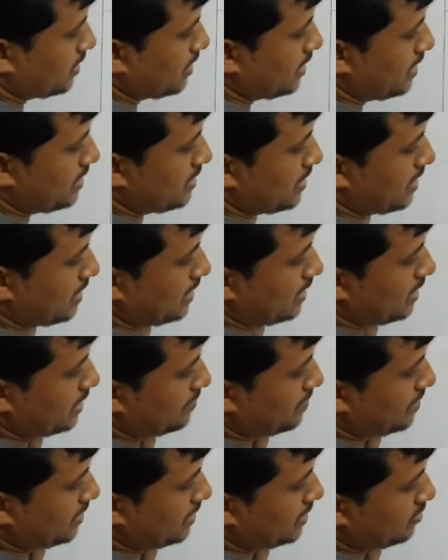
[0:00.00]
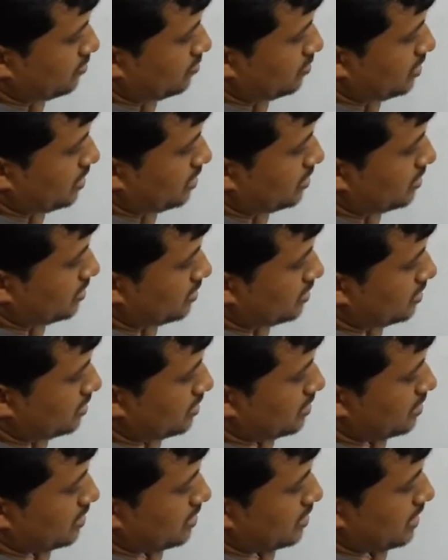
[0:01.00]
এই অ্যাঙ্গেলটা পার্টিকুলার
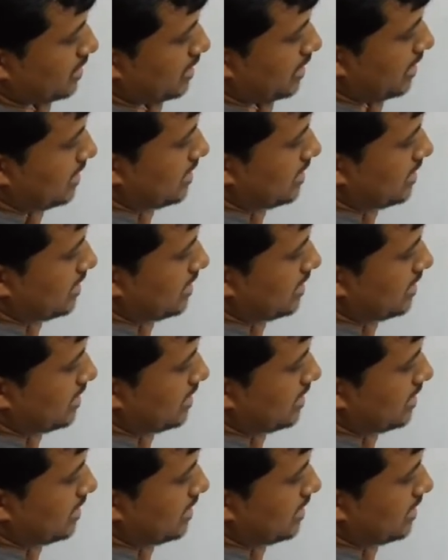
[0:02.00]
এই